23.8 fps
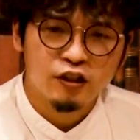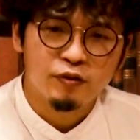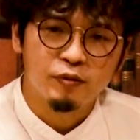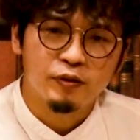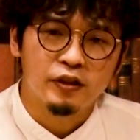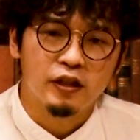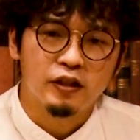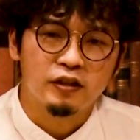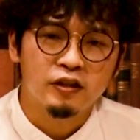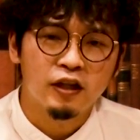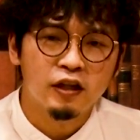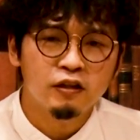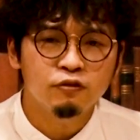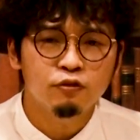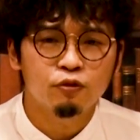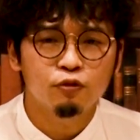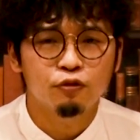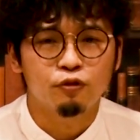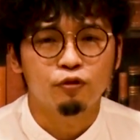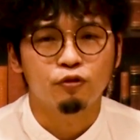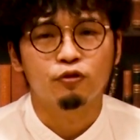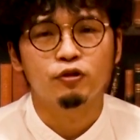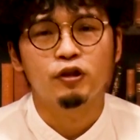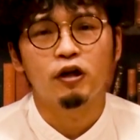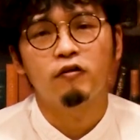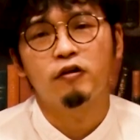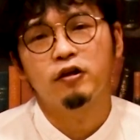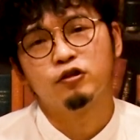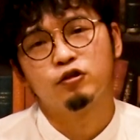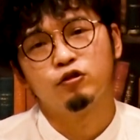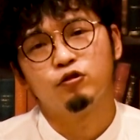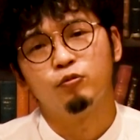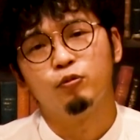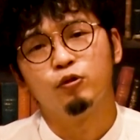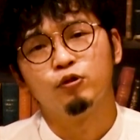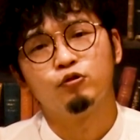すいません、何の曲かは
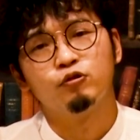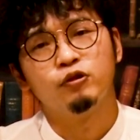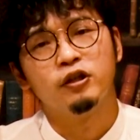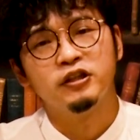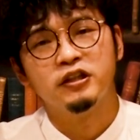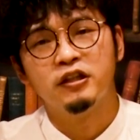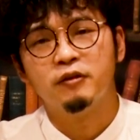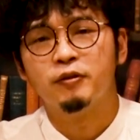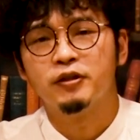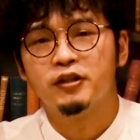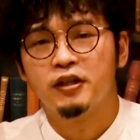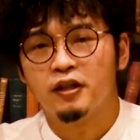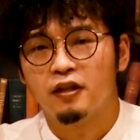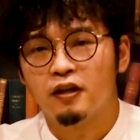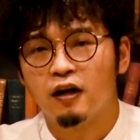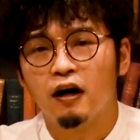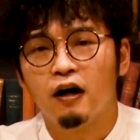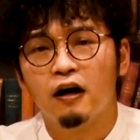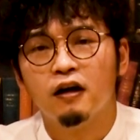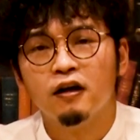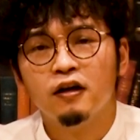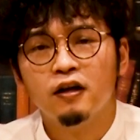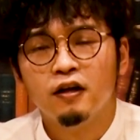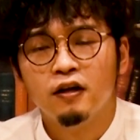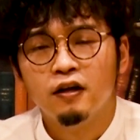ちょっと僕は言いませんが、